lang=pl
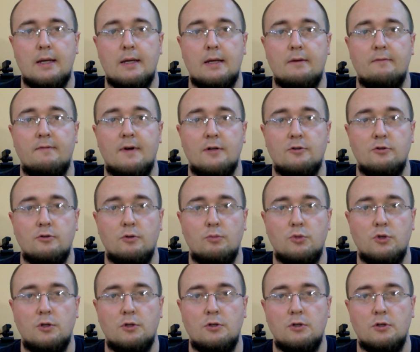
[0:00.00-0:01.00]
e, ważną
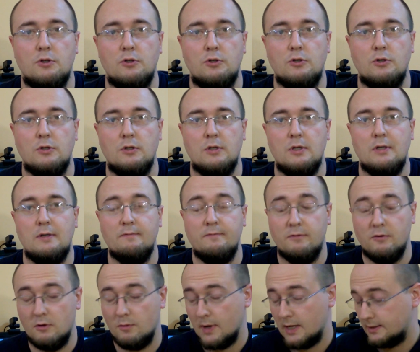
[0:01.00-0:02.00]
przecież
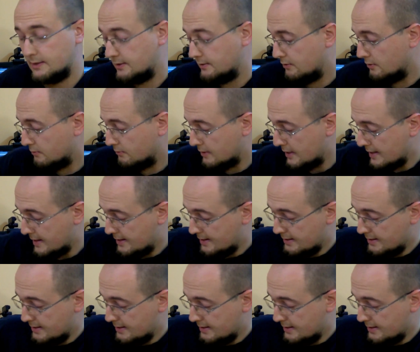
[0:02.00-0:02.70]
informacją.